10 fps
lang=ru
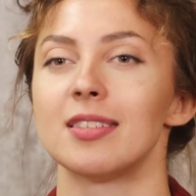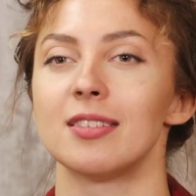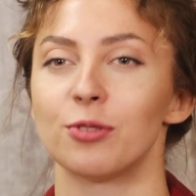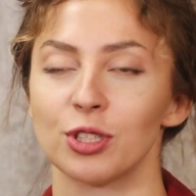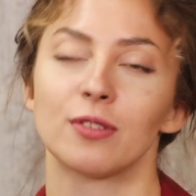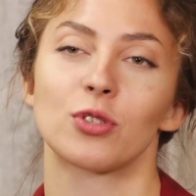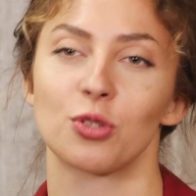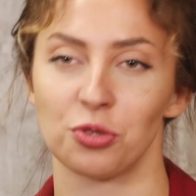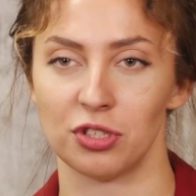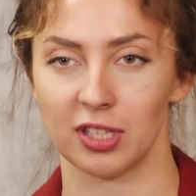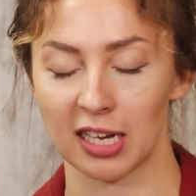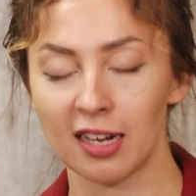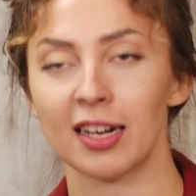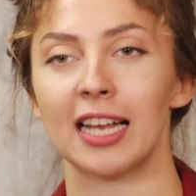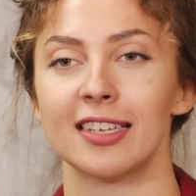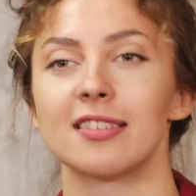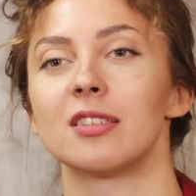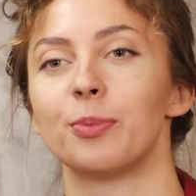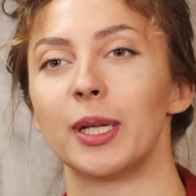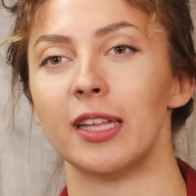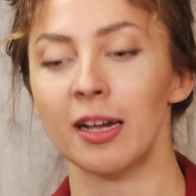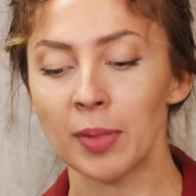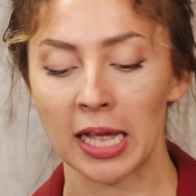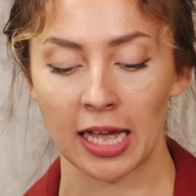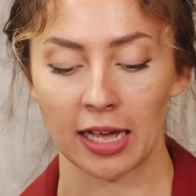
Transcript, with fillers: Сегодня в студии я, Олеся Лобода,